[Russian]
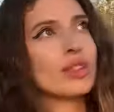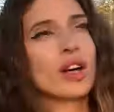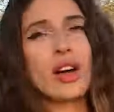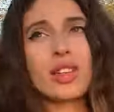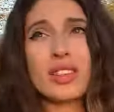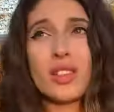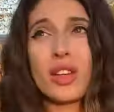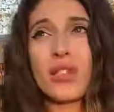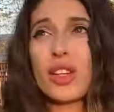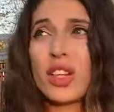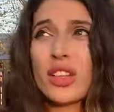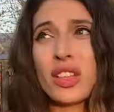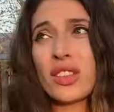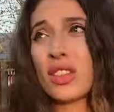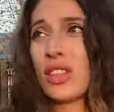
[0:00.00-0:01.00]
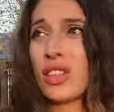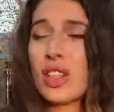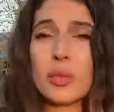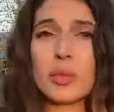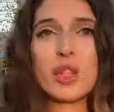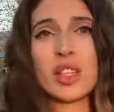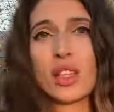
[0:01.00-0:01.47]
да, ну, наверное, это не
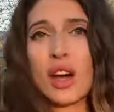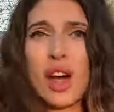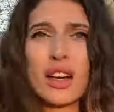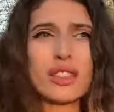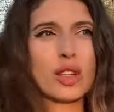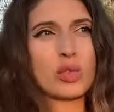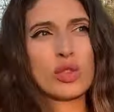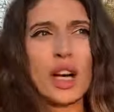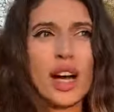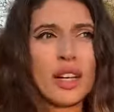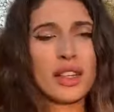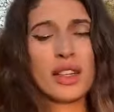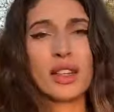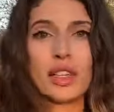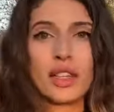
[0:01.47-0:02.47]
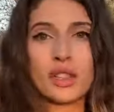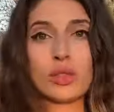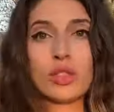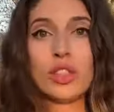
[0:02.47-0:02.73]
для меня, да куда я лезу?